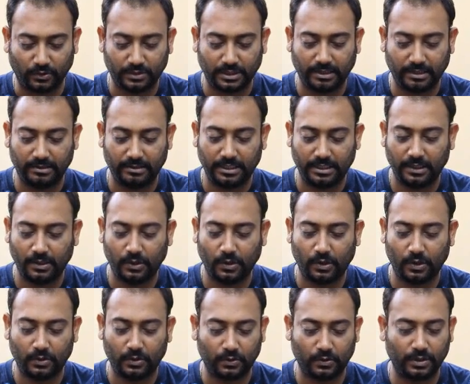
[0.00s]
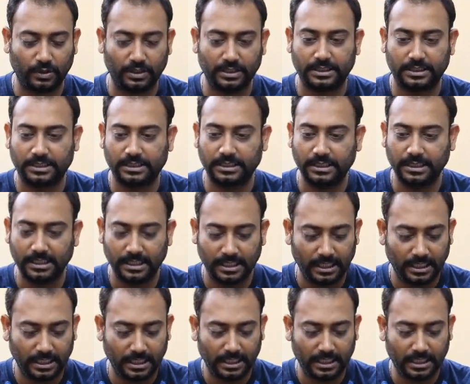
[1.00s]
জন্য তাহলে লক করে দিচ্ছি
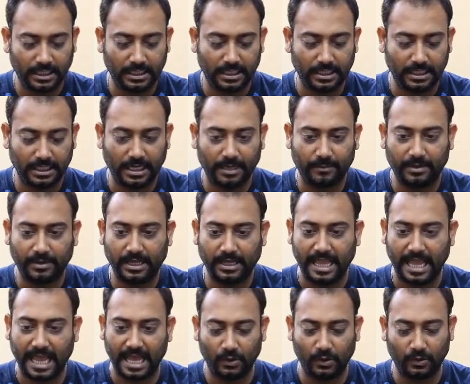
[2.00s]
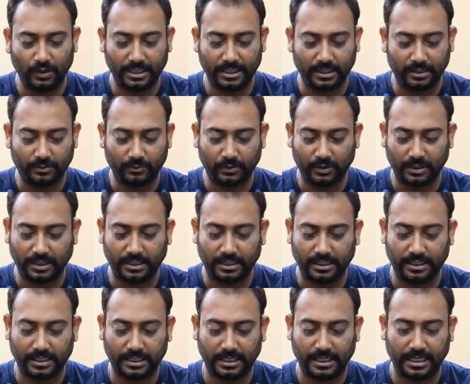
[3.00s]
আমরা হ্যালো লিখে দেবো
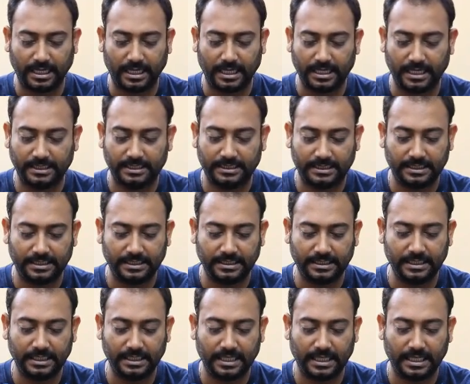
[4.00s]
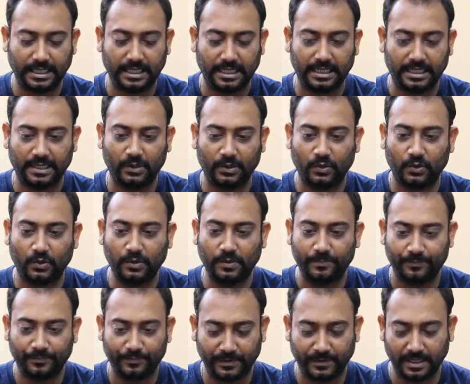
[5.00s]
এখানে এইচ ই এল এল ও
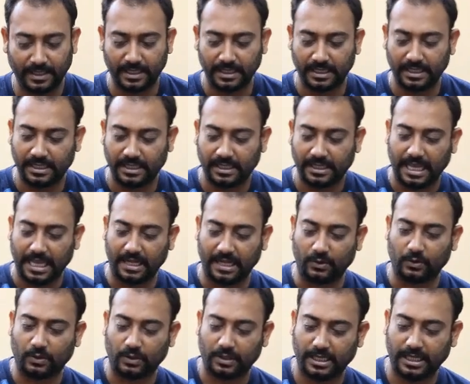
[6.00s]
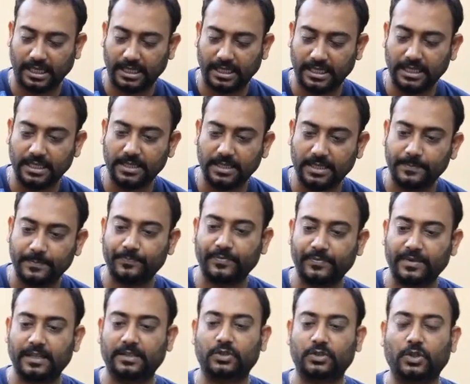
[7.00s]
হ্যালো এই
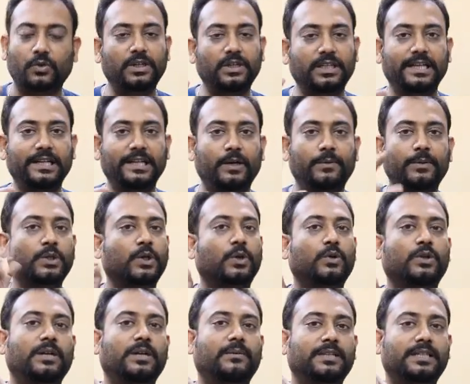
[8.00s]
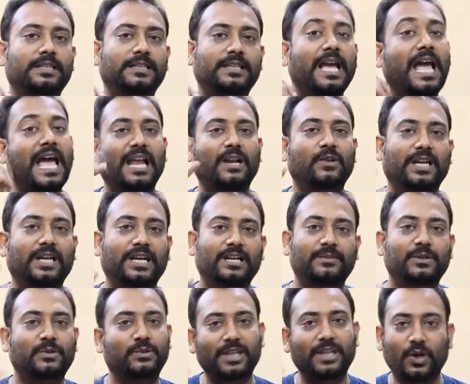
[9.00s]
যখনই ক্লিক হবে তখনই আমাদেরকে হ্যালো
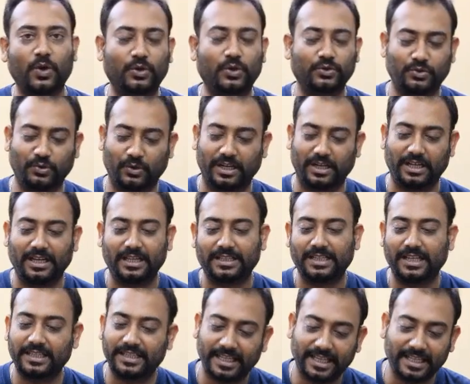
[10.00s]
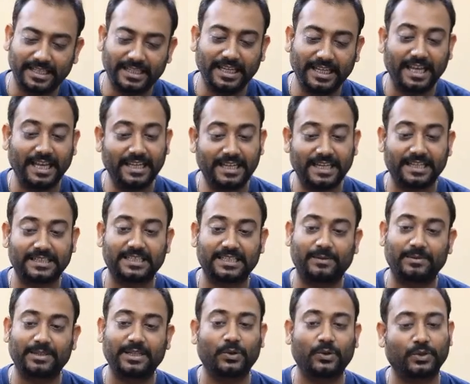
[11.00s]
দেখাবে কোথায় কনসোলে তাহলে দেখে নিই এই
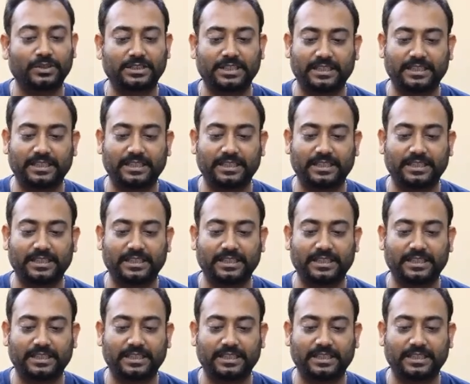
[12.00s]
কাজটা আমাদের